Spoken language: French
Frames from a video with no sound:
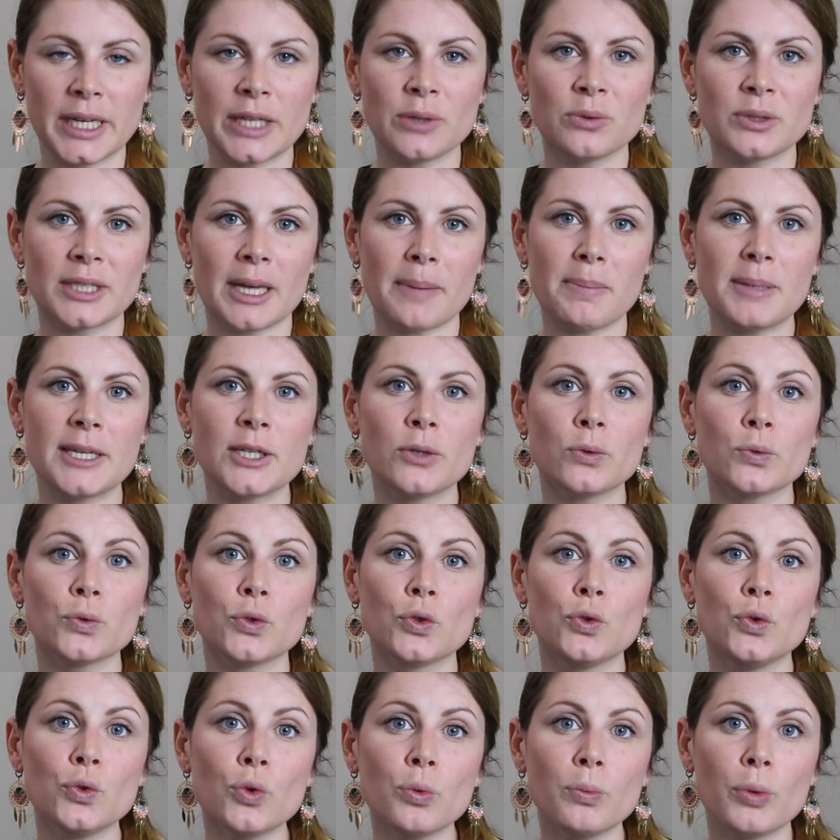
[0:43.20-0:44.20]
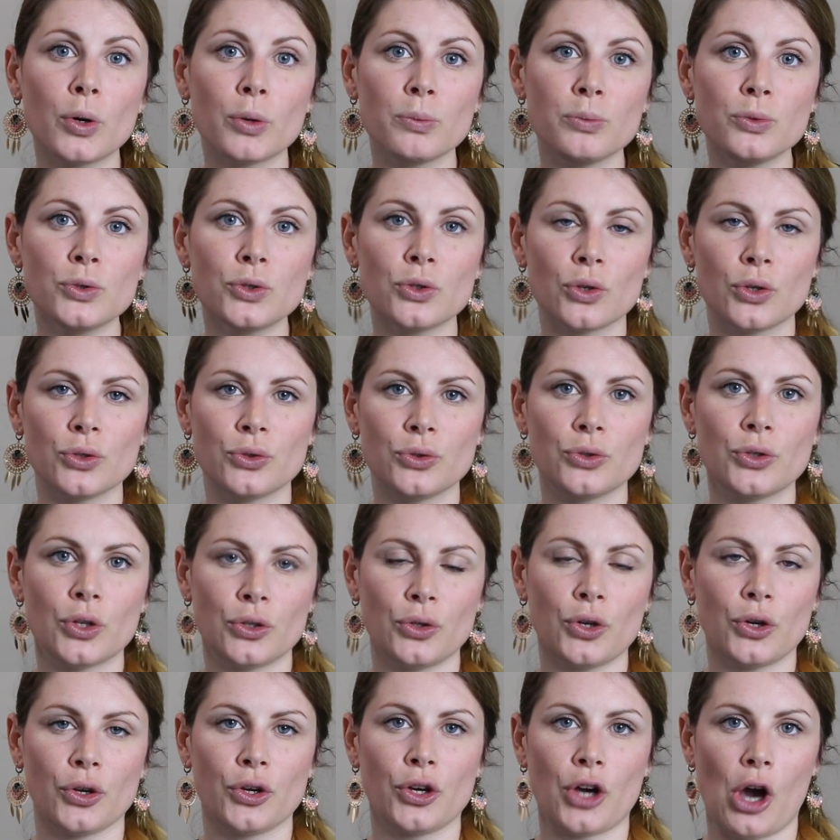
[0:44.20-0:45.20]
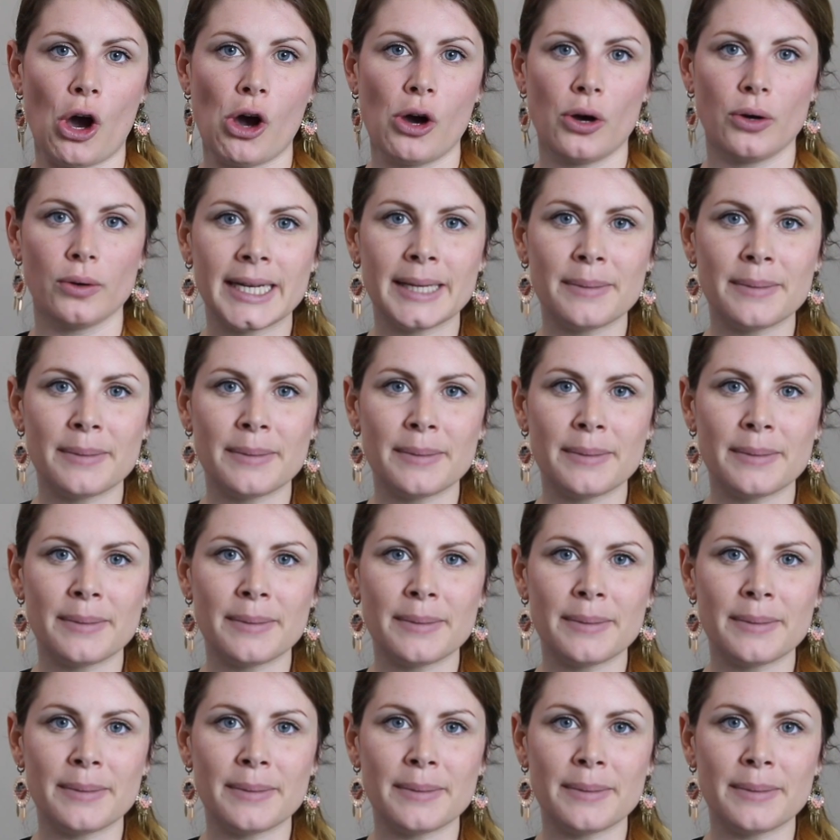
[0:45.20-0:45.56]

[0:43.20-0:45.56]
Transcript: et nous impliquons de nombreux muscles de notre corps.